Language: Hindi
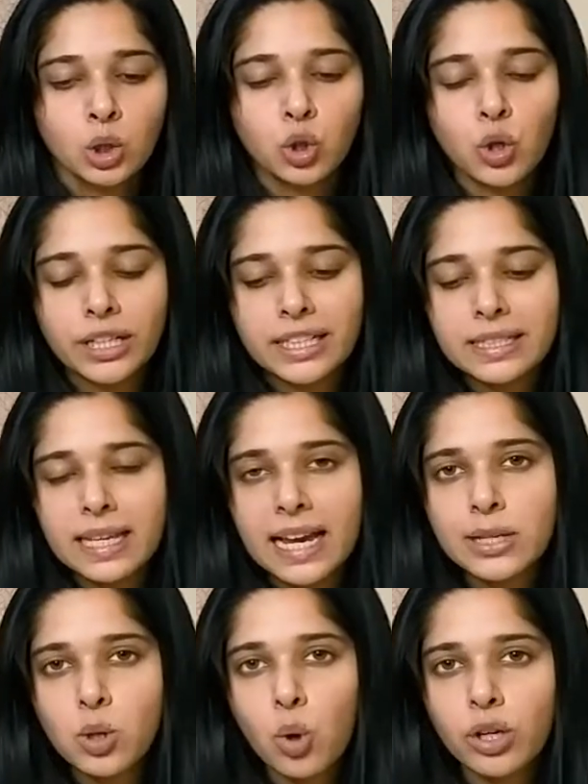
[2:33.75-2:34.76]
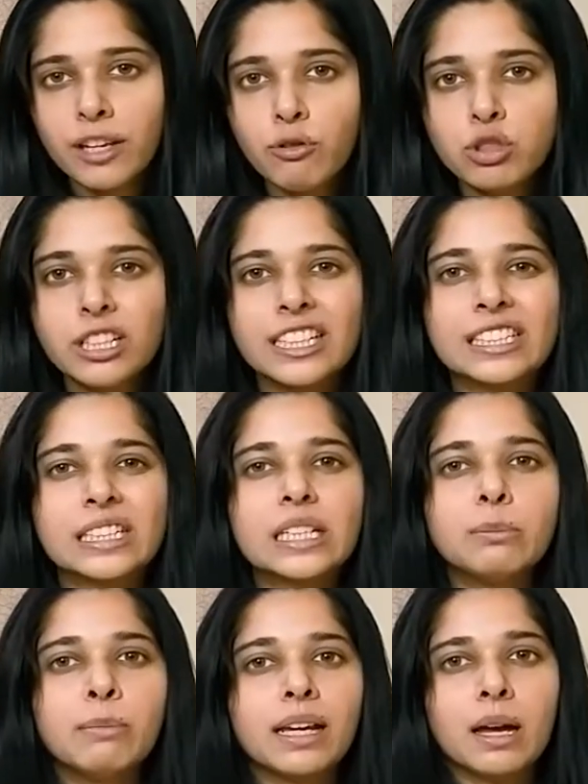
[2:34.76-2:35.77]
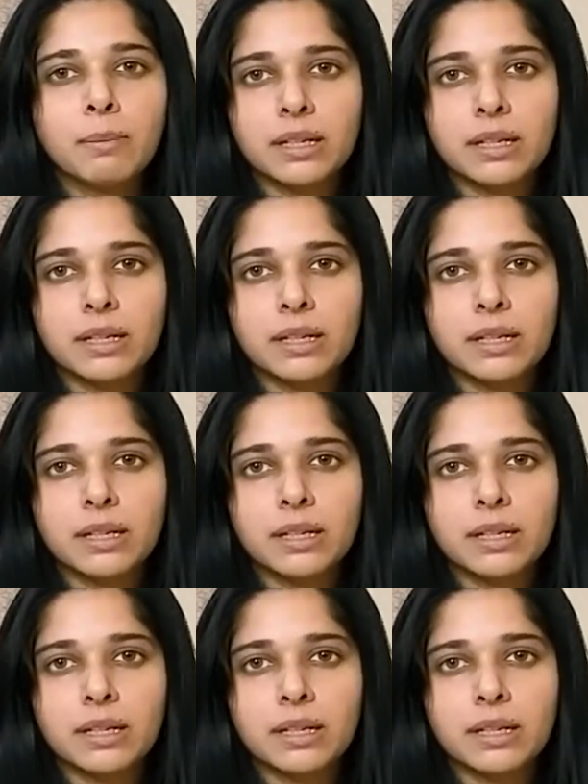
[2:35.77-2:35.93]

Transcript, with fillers: तो रीसाइज होके वो 16 मेगा